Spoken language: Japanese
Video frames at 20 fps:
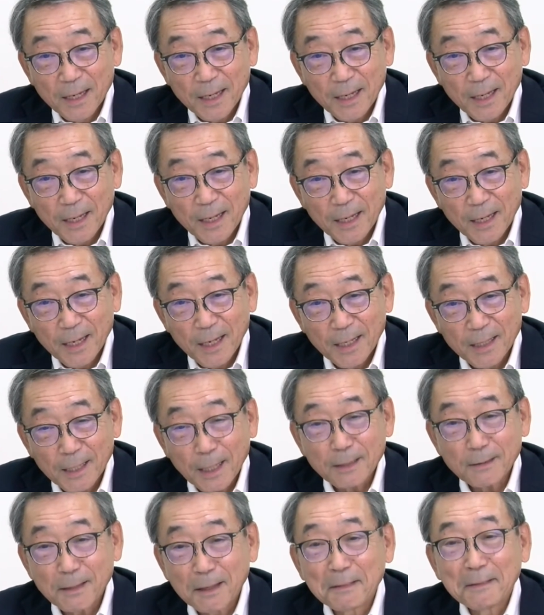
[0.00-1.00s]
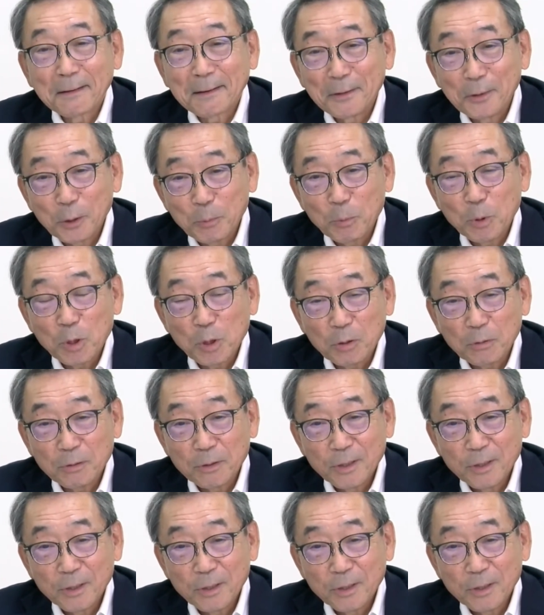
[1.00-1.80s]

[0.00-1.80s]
えー、なったんだけども